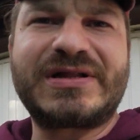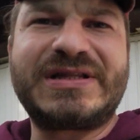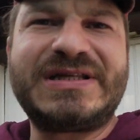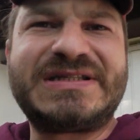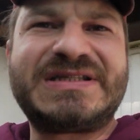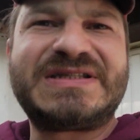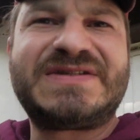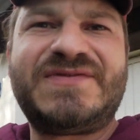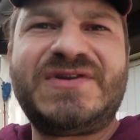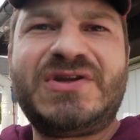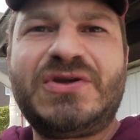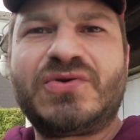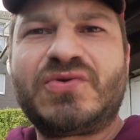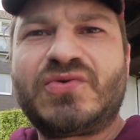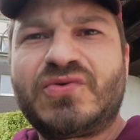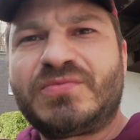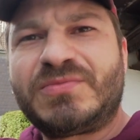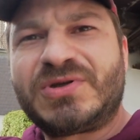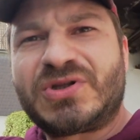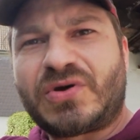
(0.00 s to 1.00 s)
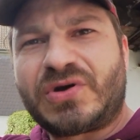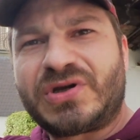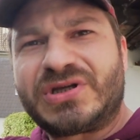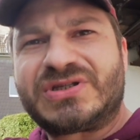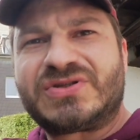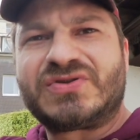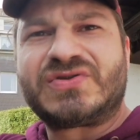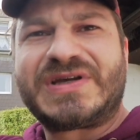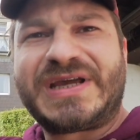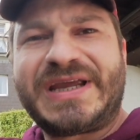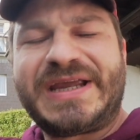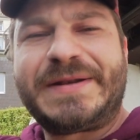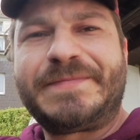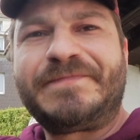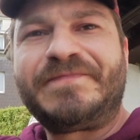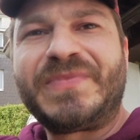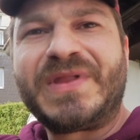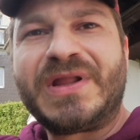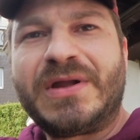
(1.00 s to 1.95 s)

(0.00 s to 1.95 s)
dieses Video nun mit euch zu drehen.